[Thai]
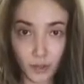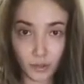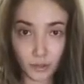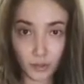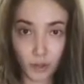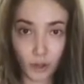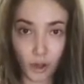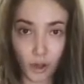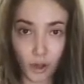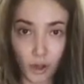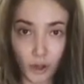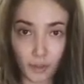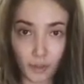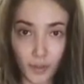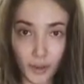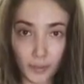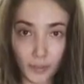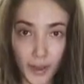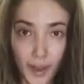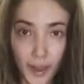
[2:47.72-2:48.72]
รอจนร้อน
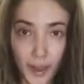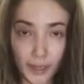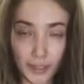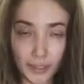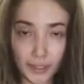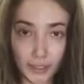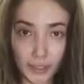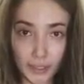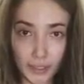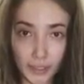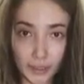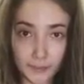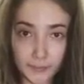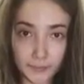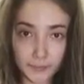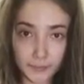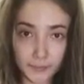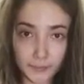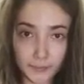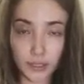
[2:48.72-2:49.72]
มากๆเลยนะคะ
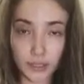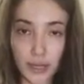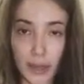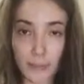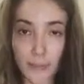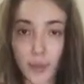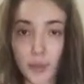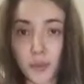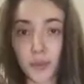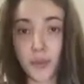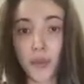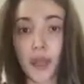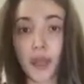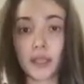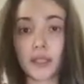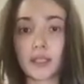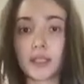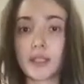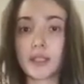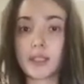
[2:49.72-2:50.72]
รือนับไปประ
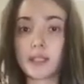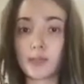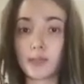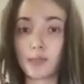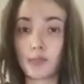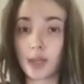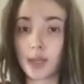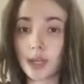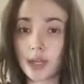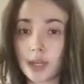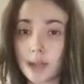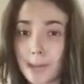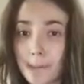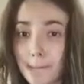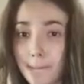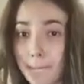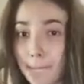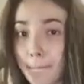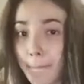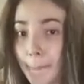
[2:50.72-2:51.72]
มาณ 20 ลิตรนะ
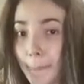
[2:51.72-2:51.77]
